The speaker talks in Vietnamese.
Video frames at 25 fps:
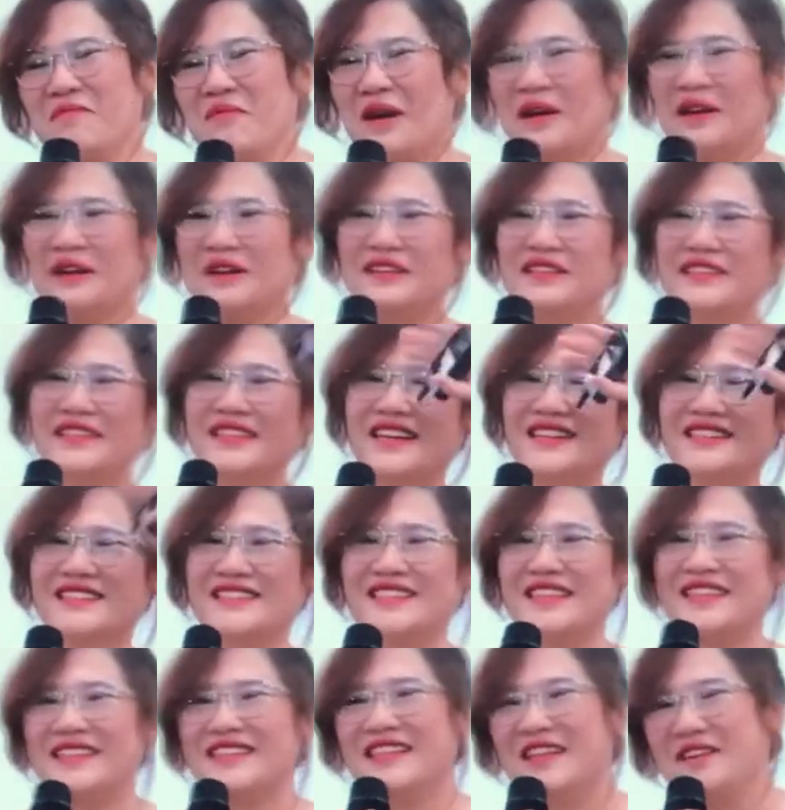mọi người
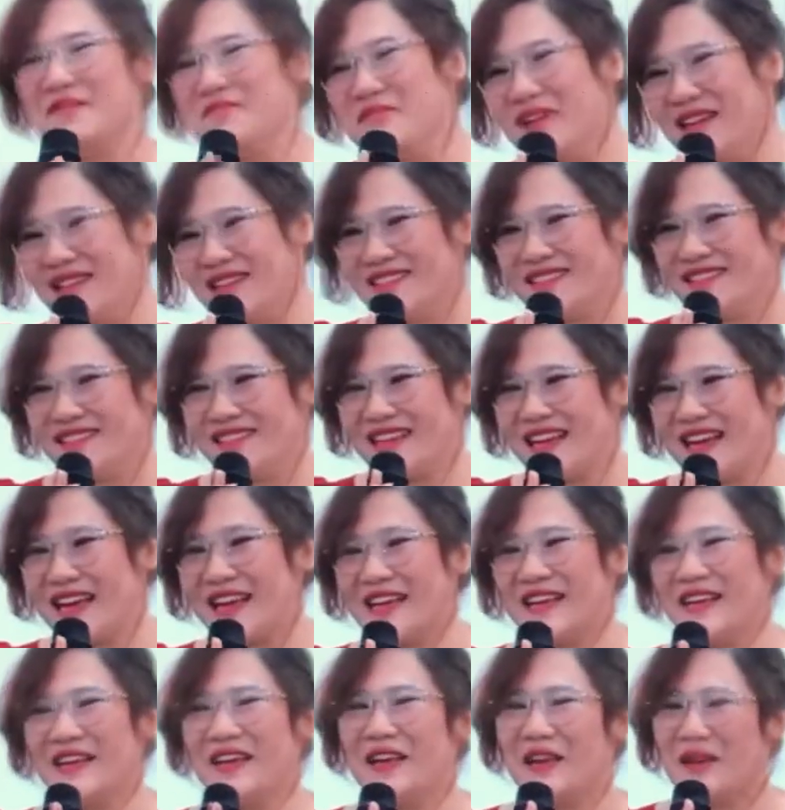đừng chỉ tin mình
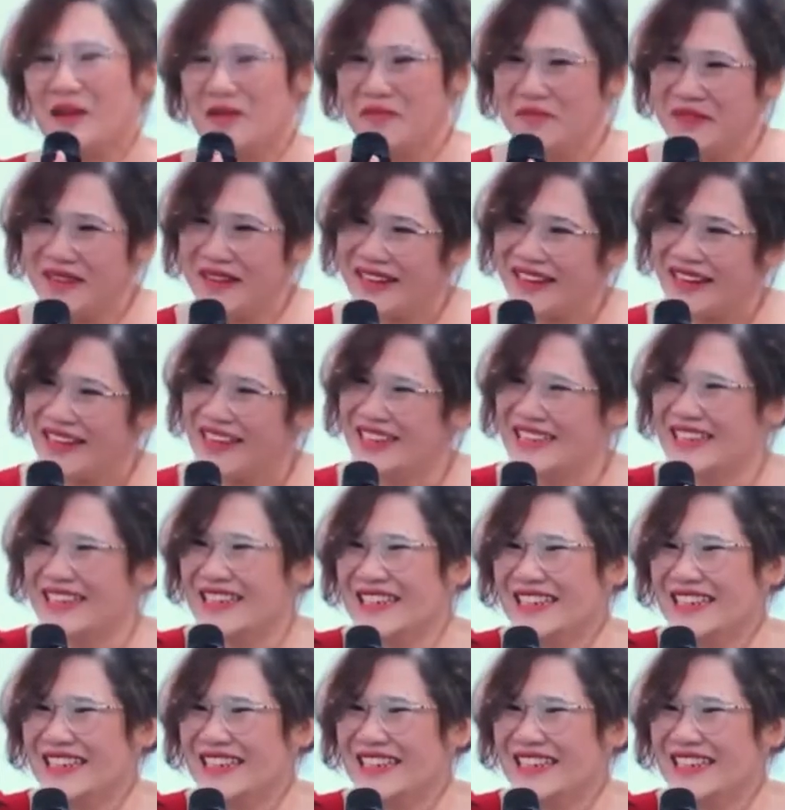hãy hiểu mình